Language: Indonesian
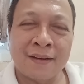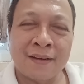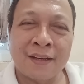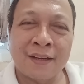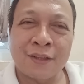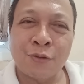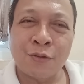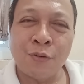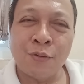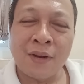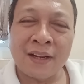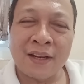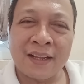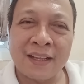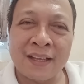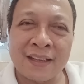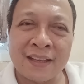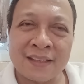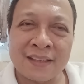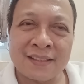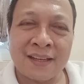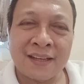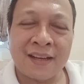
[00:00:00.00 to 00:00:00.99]
keturunan
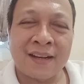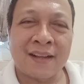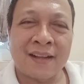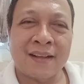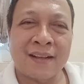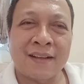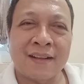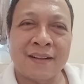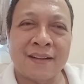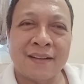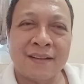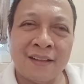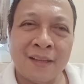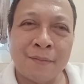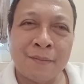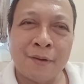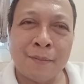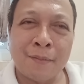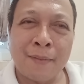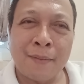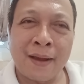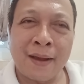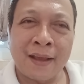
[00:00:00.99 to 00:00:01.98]
kita sekarang yang
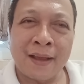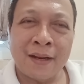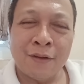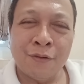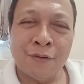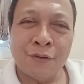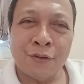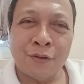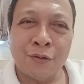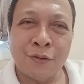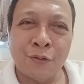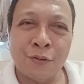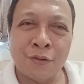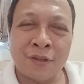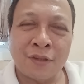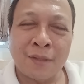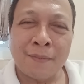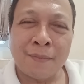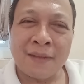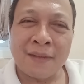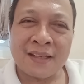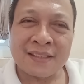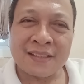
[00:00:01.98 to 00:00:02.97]
bermain untuk
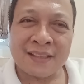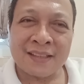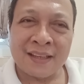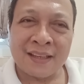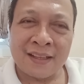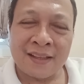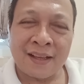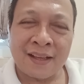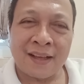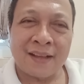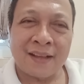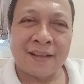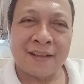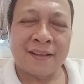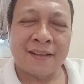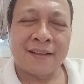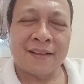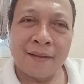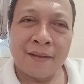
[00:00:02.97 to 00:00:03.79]
timnas kita